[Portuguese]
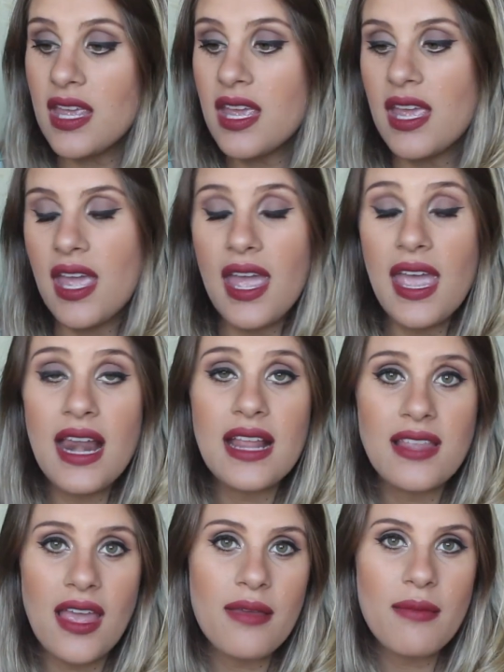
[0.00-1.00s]
e
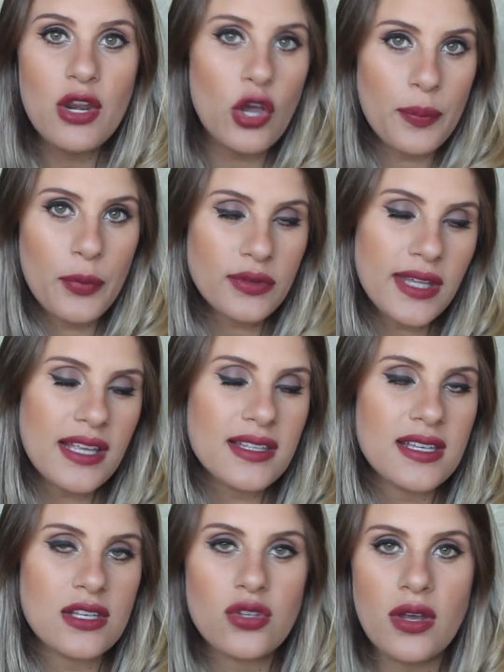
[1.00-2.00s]
ele tem menor
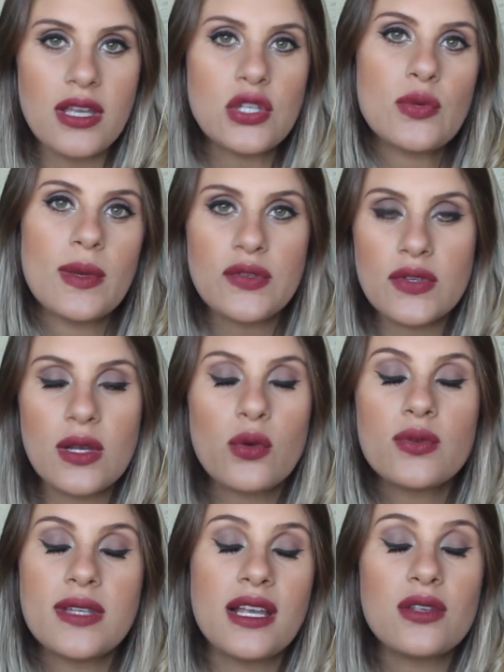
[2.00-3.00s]
potência, é só isso, mas você
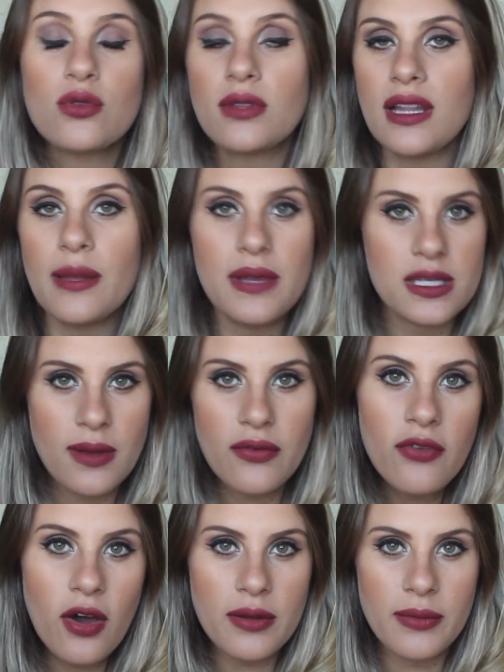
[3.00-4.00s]
consegue escutar da mesma
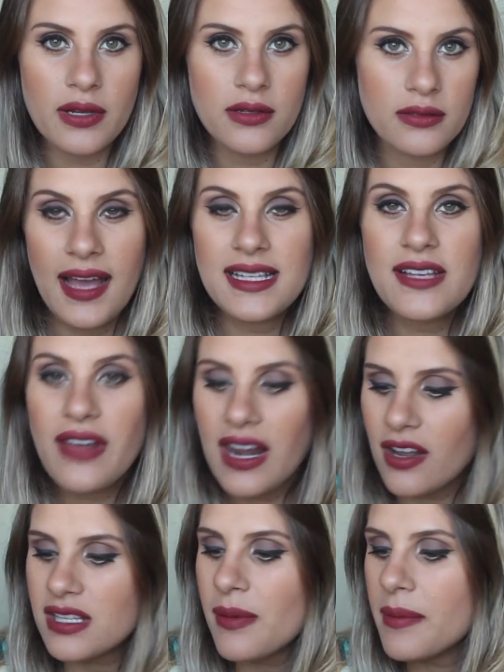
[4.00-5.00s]
forma. Aí você
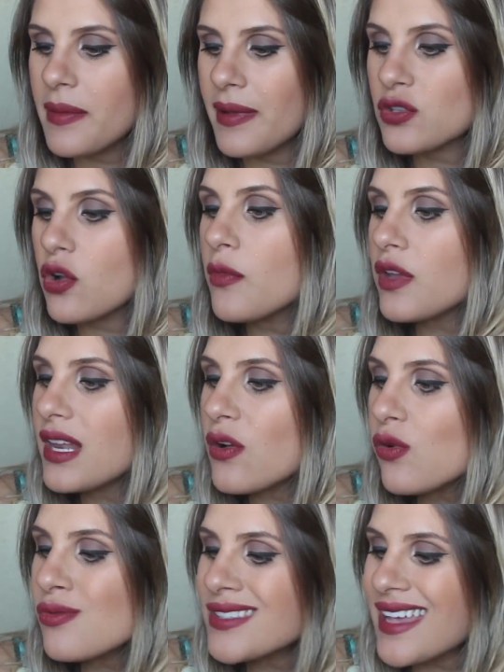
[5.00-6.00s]
fala, nossa, Babi, mas como que ele
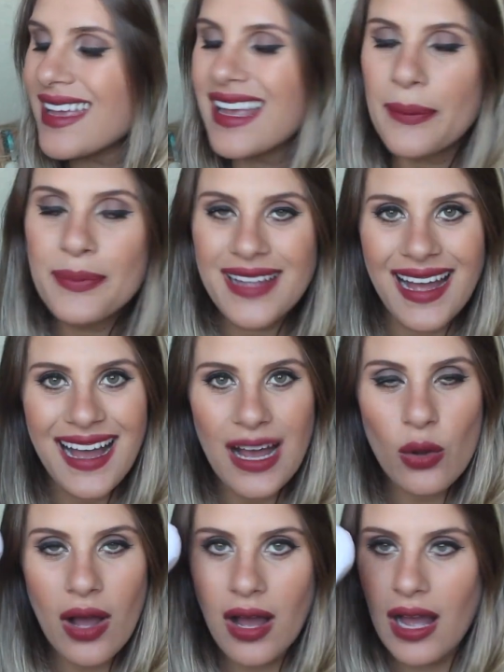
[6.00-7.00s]
consegue
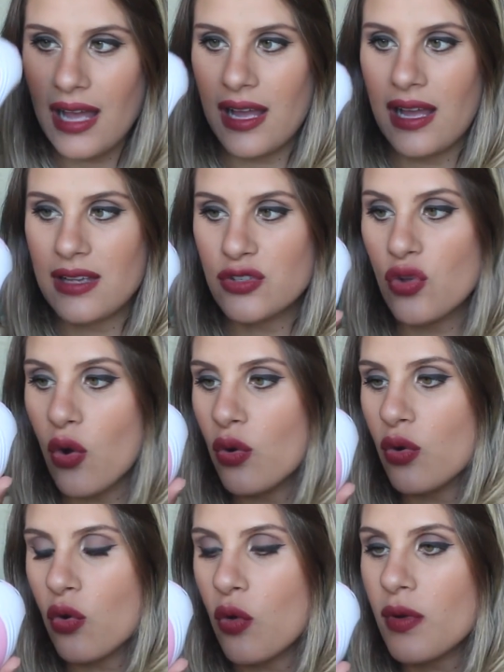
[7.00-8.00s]
captar as
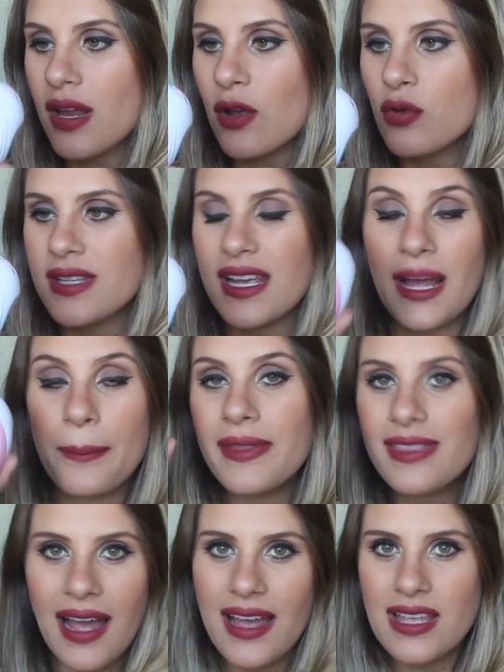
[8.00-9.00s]
Como que ele consegue
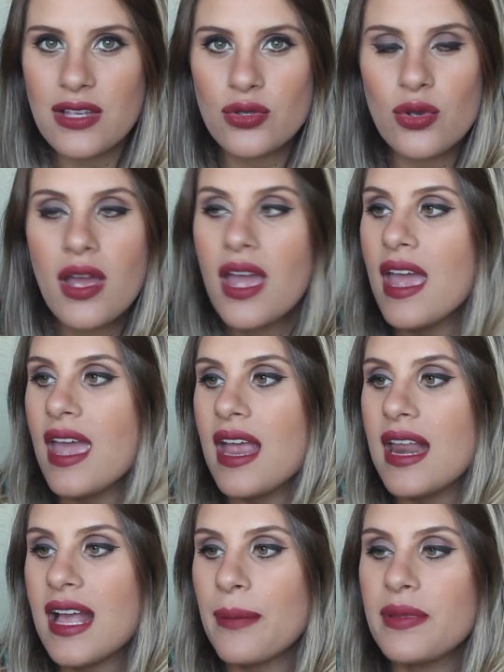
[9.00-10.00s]
captar isso?
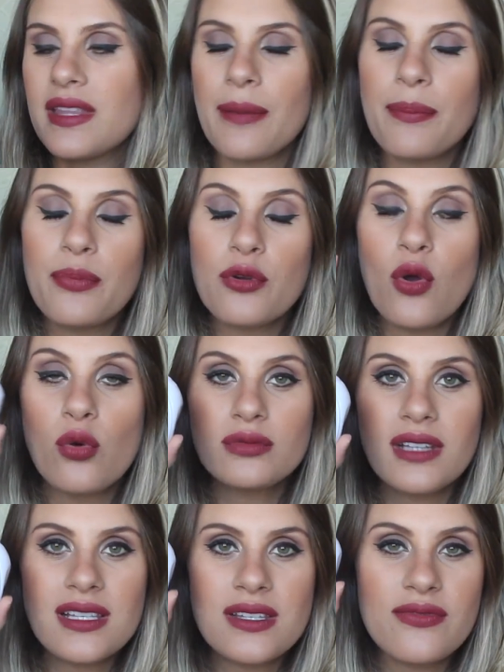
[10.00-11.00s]
Ele capta por
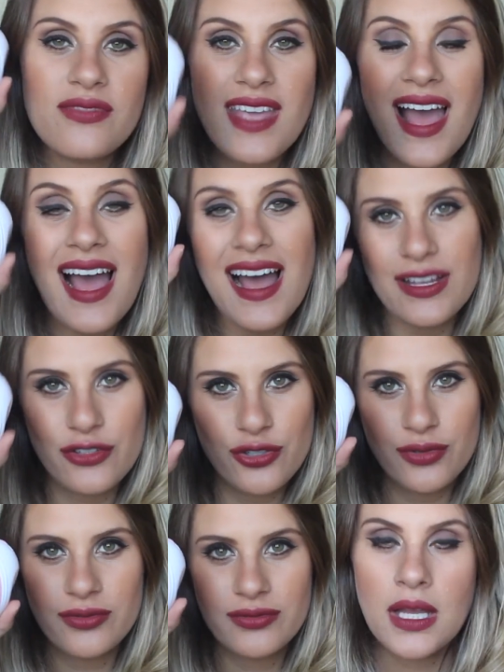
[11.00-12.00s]
ondas via
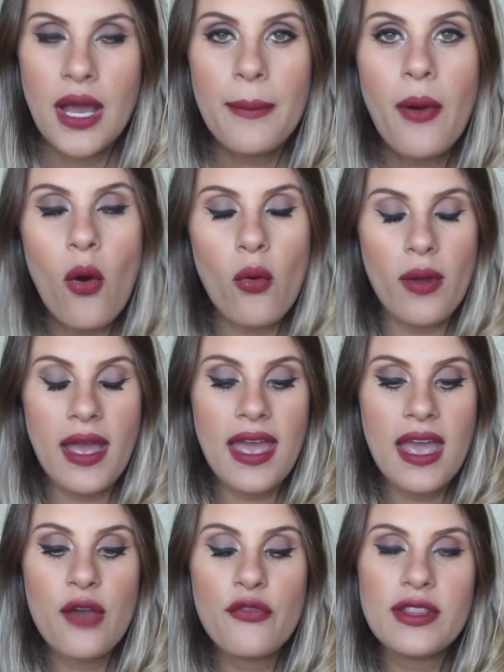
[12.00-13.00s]
rádio. Bom,
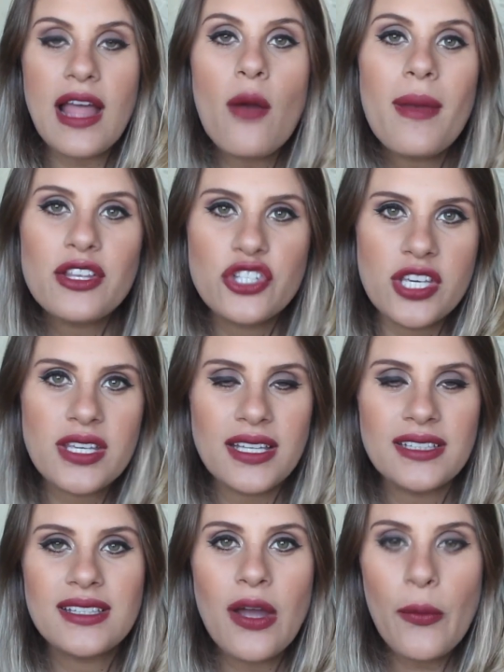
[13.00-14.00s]
é, eu vou dar uma
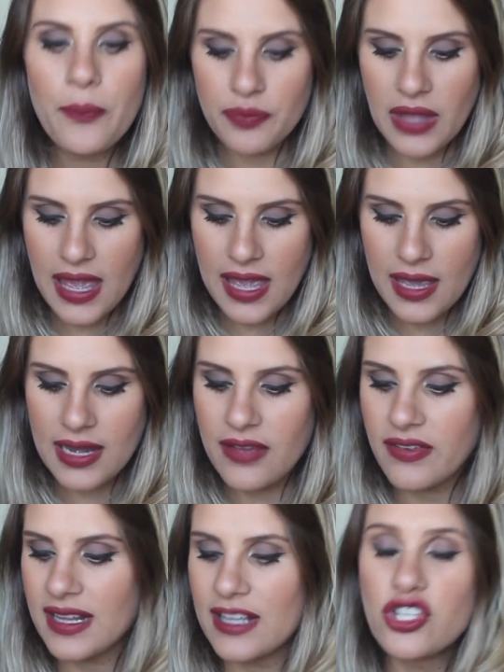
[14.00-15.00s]
dica então. É,
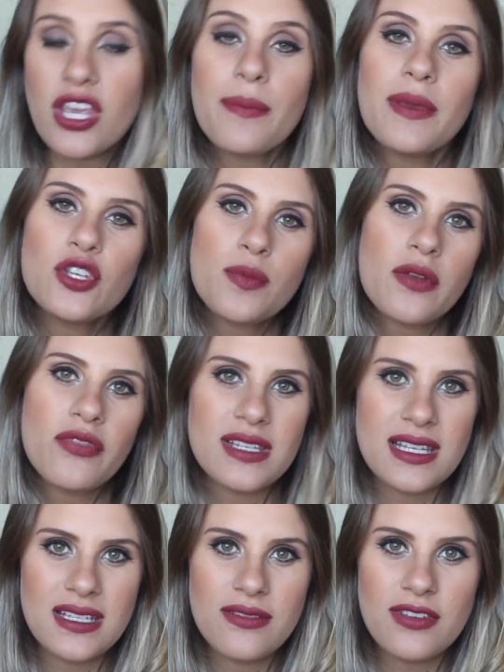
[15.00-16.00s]
na verdade, quem pediu pra
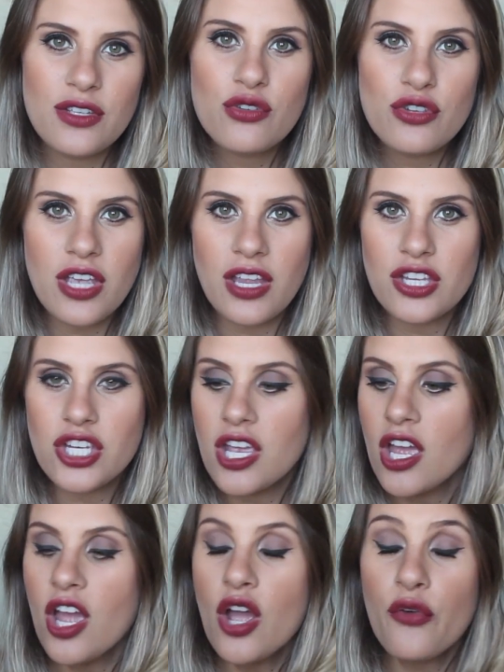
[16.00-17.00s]
fazer esse vídeo,
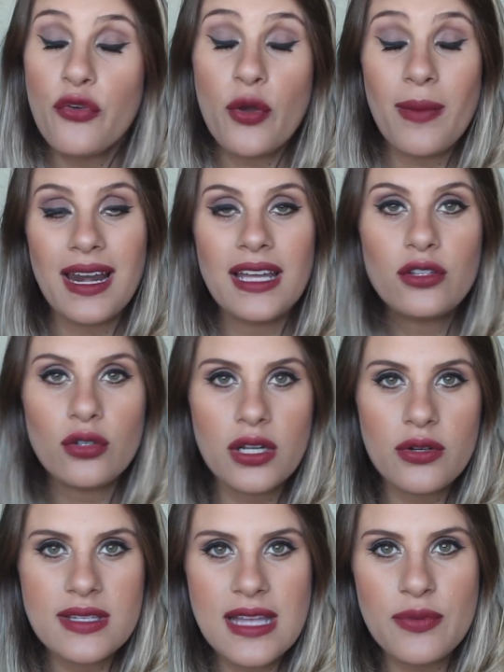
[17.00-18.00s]
gente, foi uma
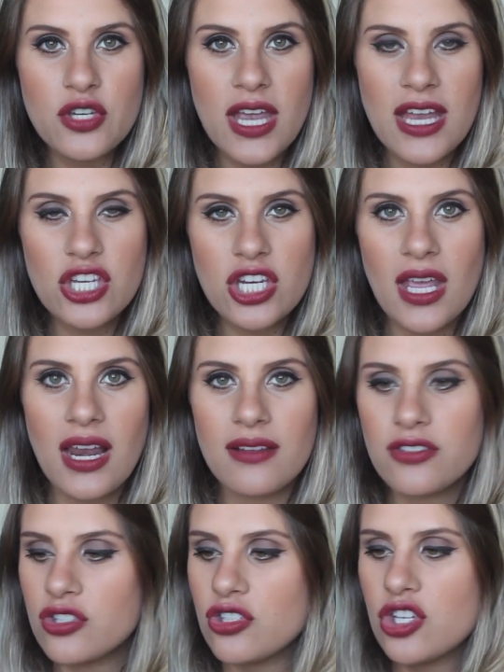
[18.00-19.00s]
leitora no Snapchat que
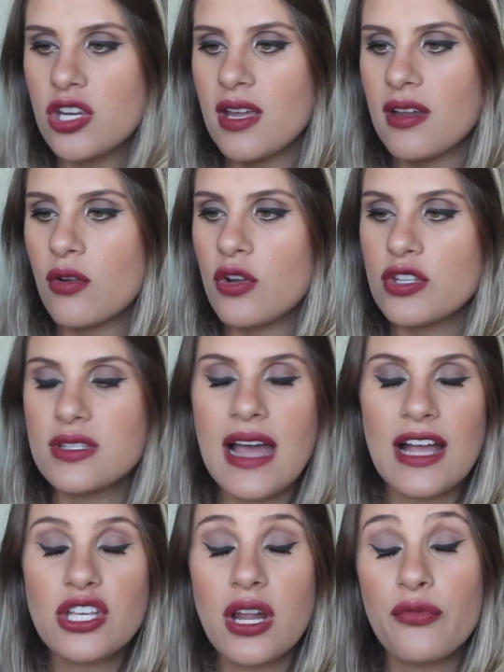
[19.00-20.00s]
ela tinha
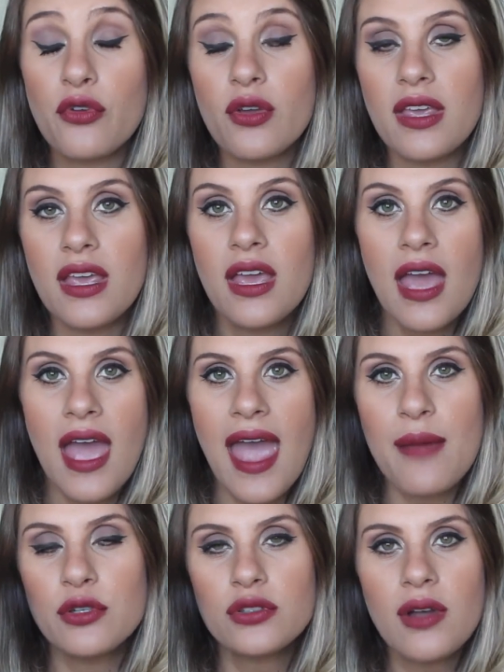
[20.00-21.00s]
curiosidade. Ela falou que
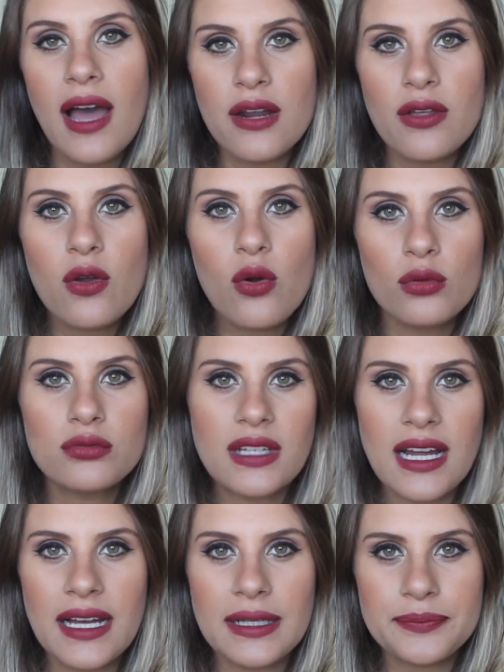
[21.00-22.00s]
é muito raro
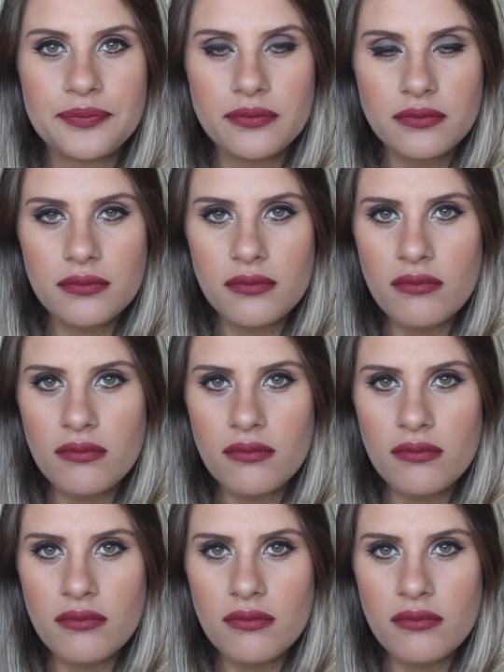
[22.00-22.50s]
encontrar